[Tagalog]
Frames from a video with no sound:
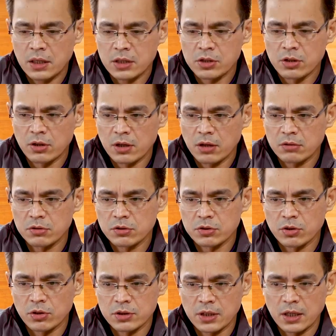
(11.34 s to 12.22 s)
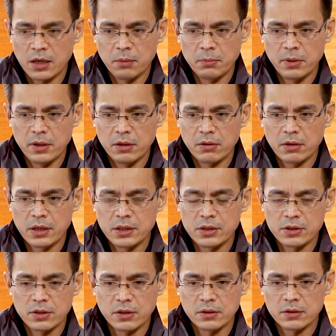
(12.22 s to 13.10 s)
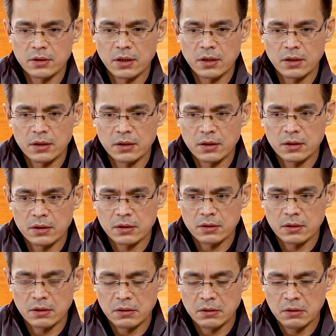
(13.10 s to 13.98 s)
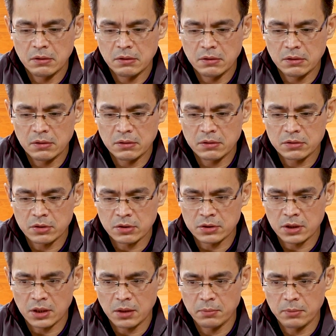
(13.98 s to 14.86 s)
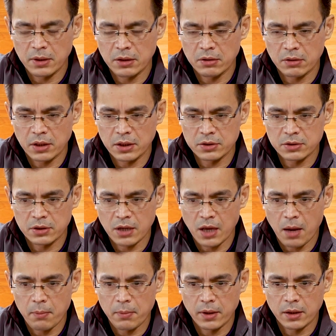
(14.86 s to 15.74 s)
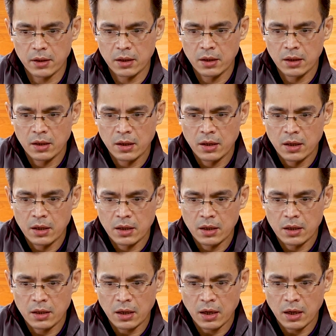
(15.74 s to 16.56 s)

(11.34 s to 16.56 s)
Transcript: Let's go now to social amelioration. Uh, yung social amelioration namin, uh,